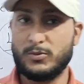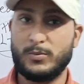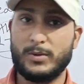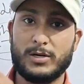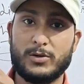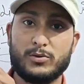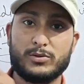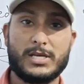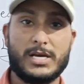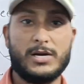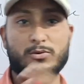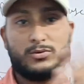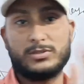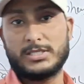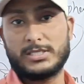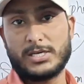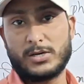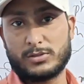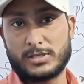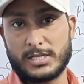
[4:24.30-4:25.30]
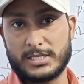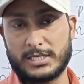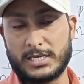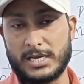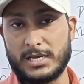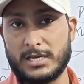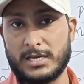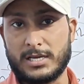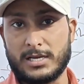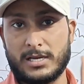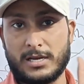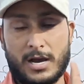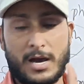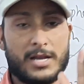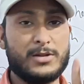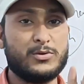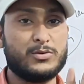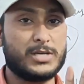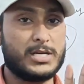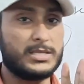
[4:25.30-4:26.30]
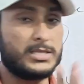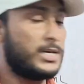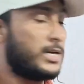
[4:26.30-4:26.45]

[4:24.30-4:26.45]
जो ब्लड होता है उसकी क्या हो जाती है हानि हो